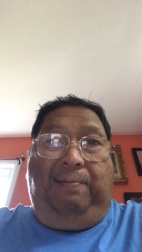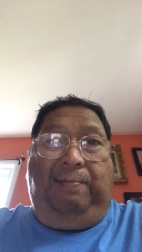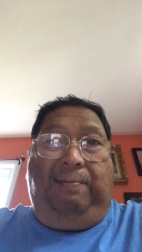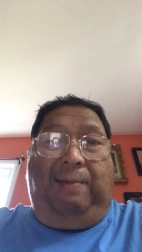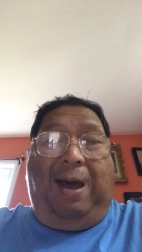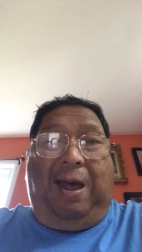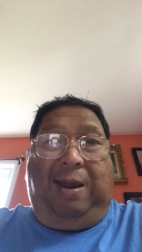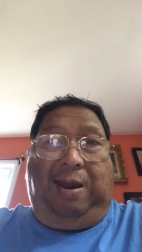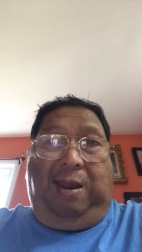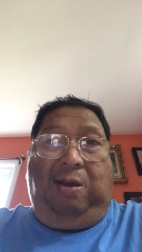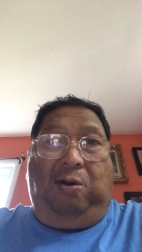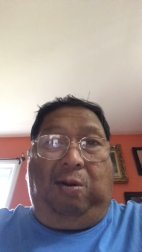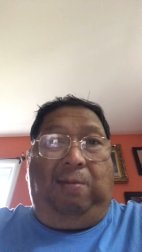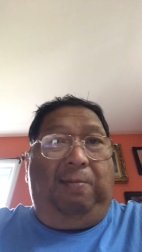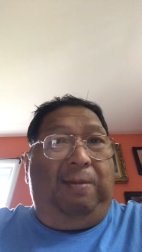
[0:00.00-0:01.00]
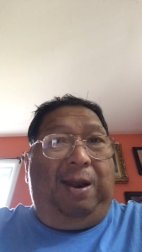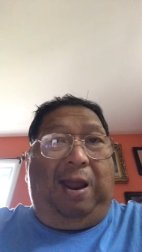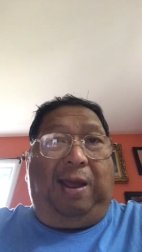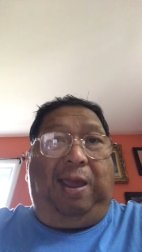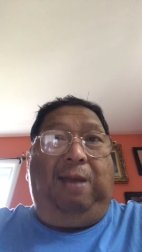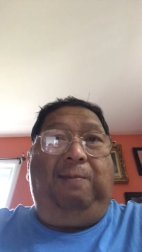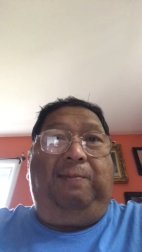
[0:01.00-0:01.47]
money or
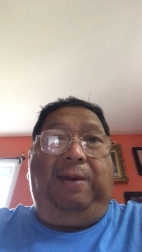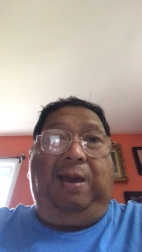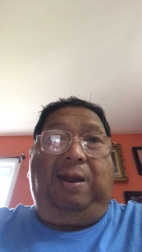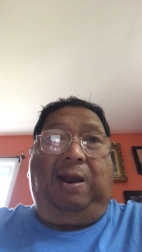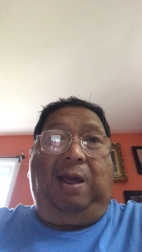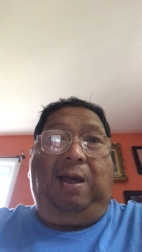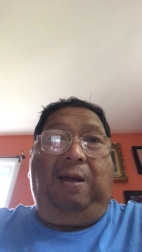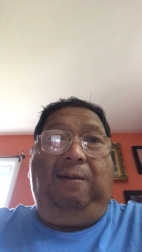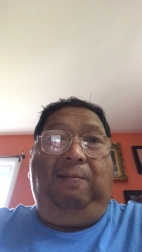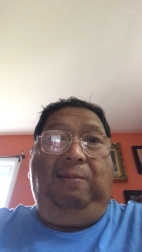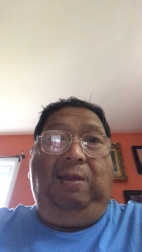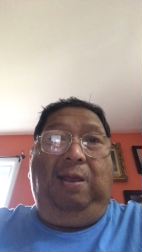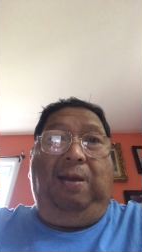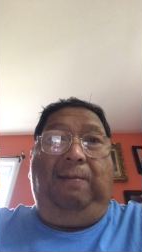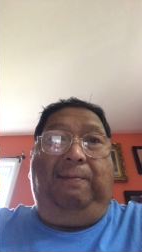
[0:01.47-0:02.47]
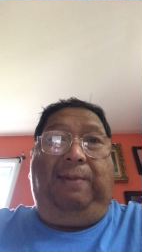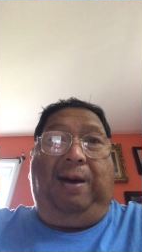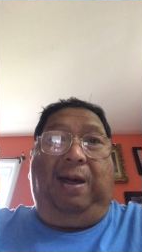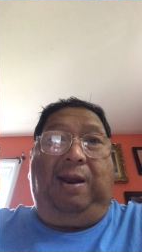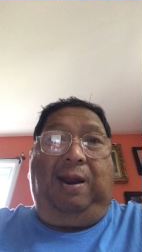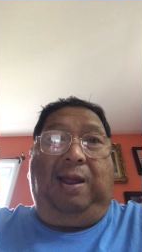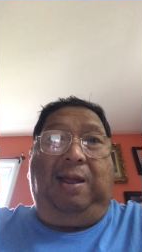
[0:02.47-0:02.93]
malaking pera
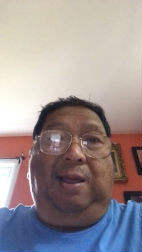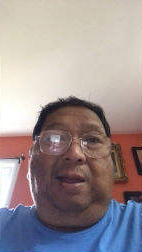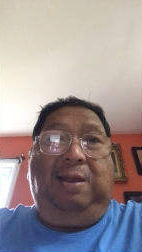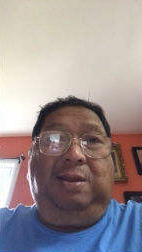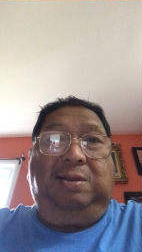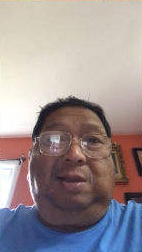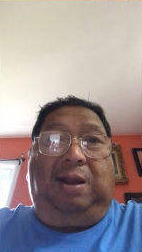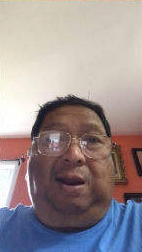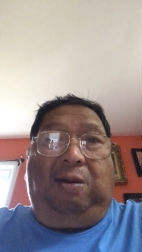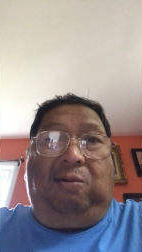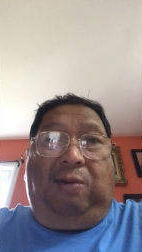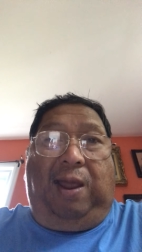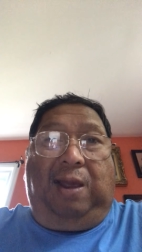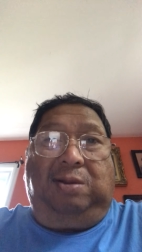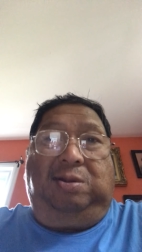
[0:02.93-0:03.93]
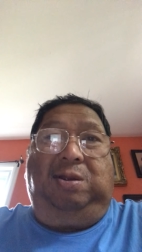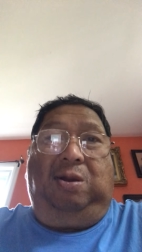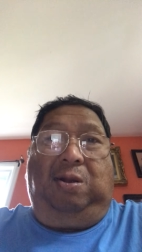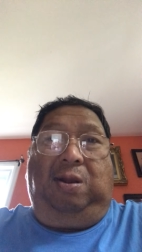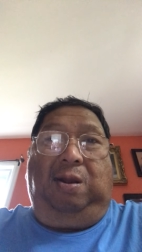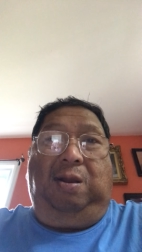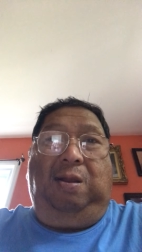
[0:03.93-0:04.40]
para sa
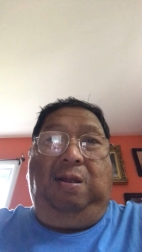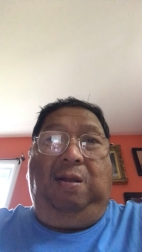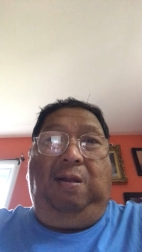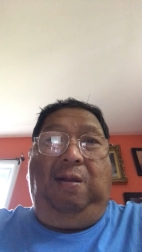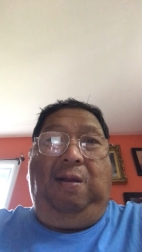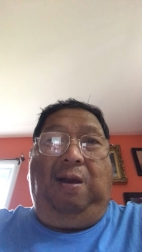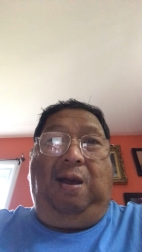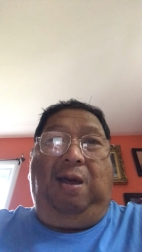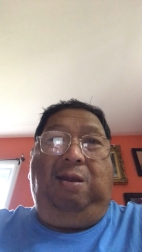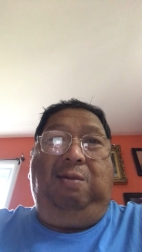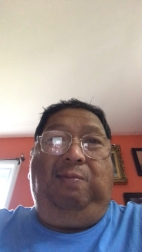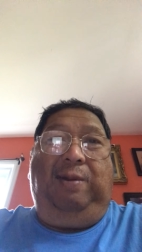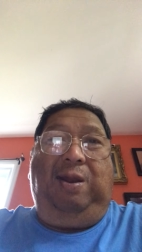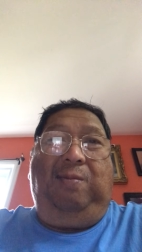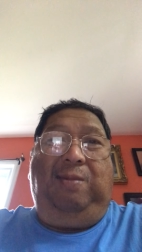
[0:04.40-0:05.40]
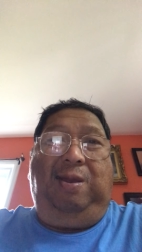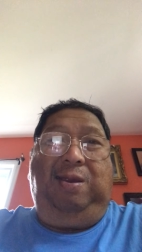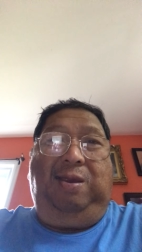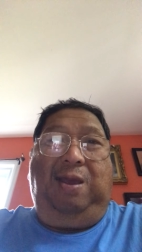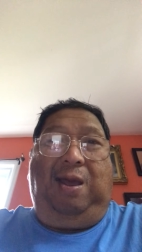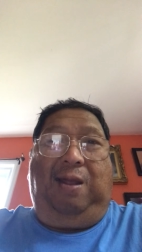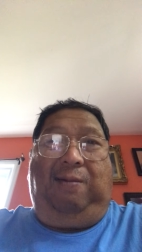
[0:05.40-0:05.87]
reconnection. Ano ba naman
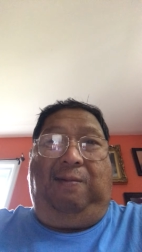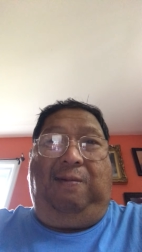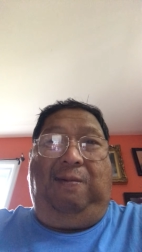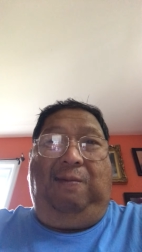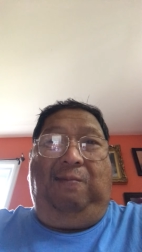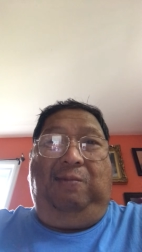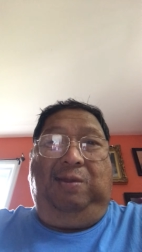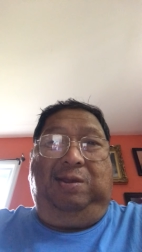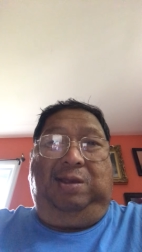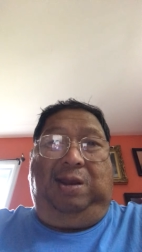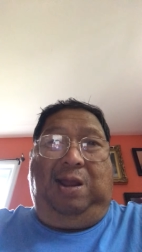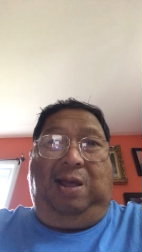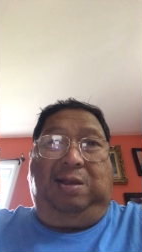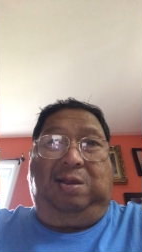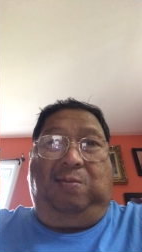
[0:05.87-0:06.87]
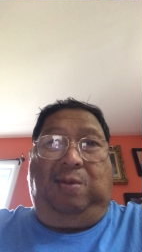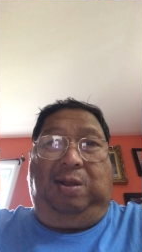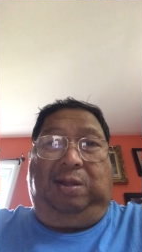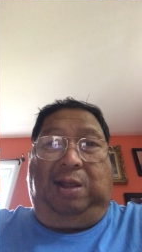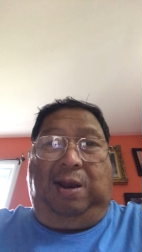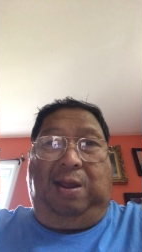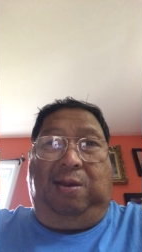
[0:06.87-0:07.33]
'yan?
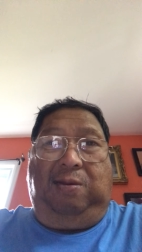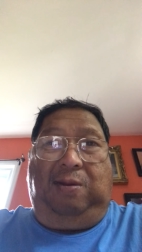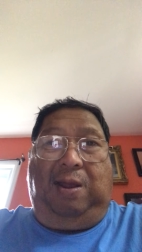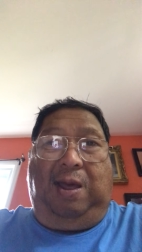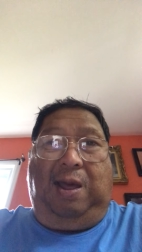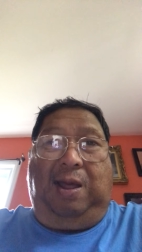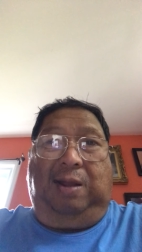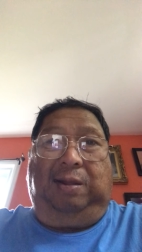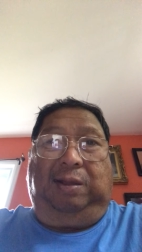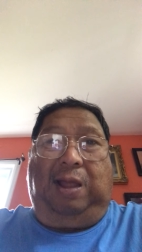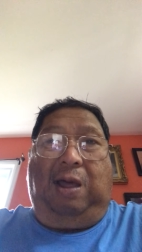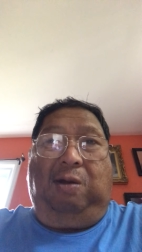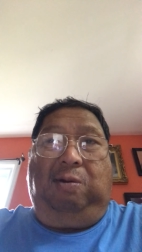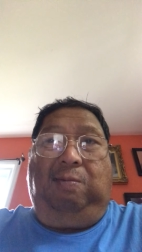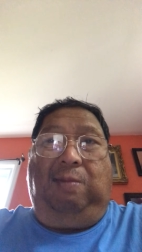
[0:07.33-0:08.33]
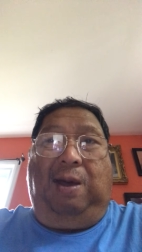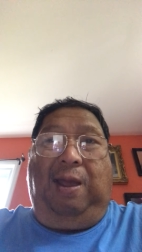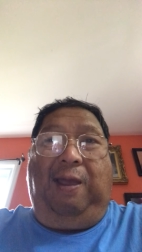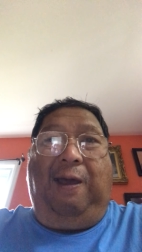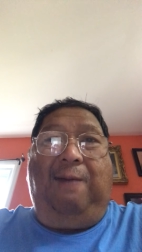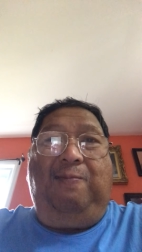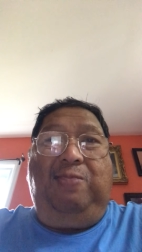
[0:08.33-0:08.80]
Sinasamantala nyo na ang taong
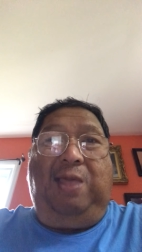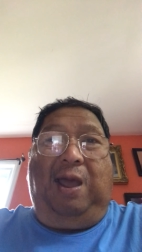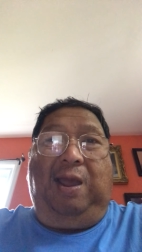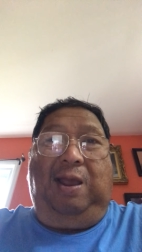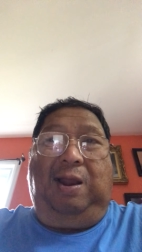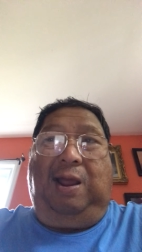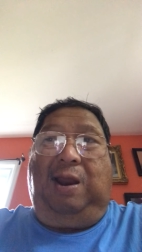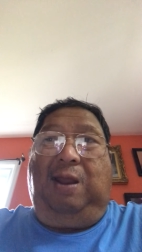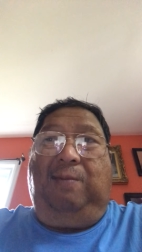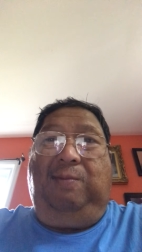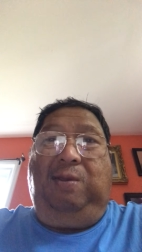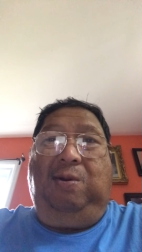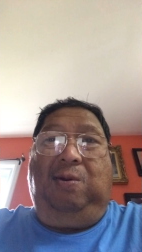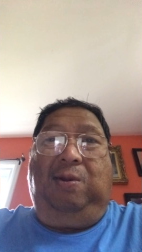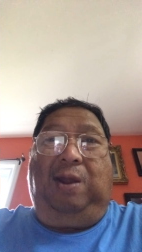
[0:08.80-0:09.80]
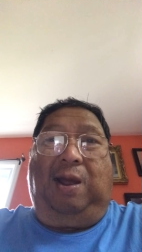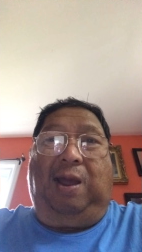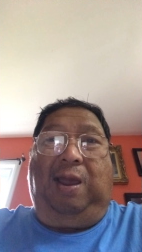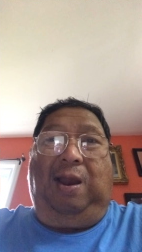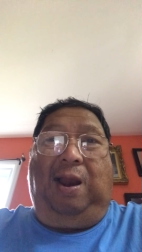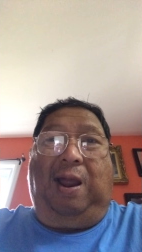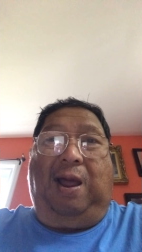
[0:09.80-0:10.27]
bayan dahil alam nyo na
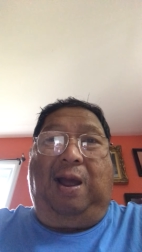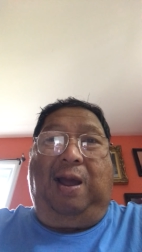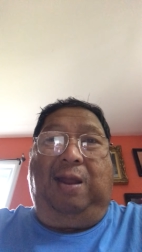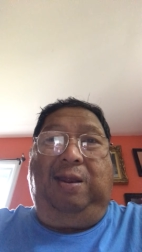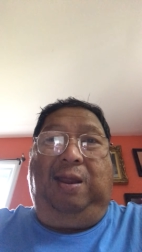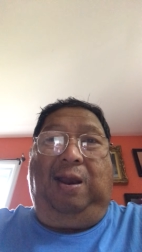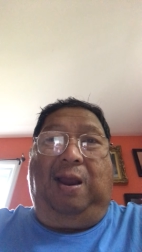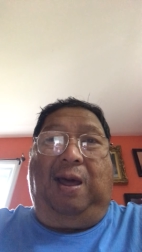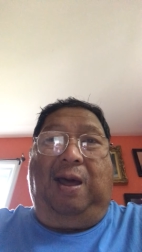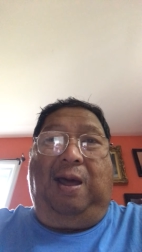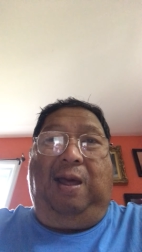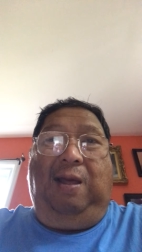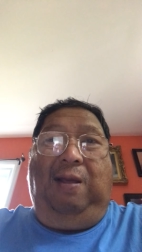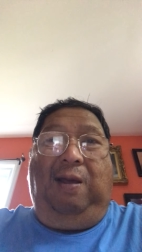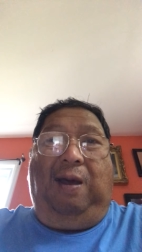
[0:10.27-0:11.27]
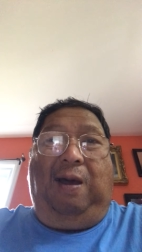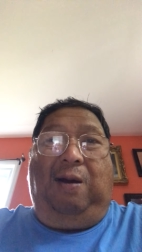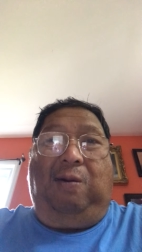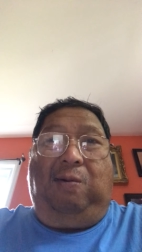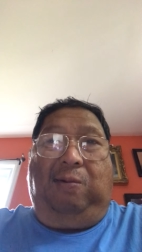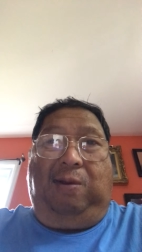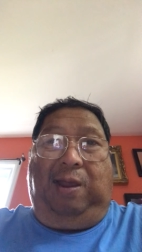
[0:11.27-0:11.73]
kailangan nila ang
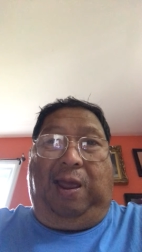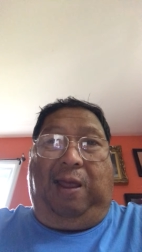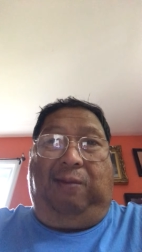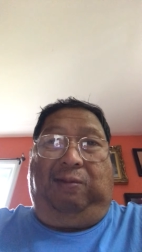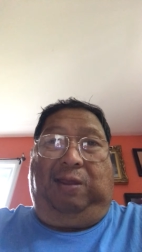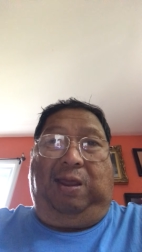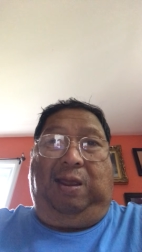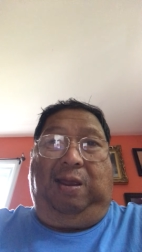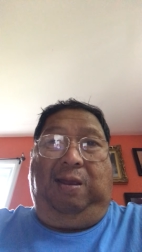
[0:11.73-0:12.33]
kuryente.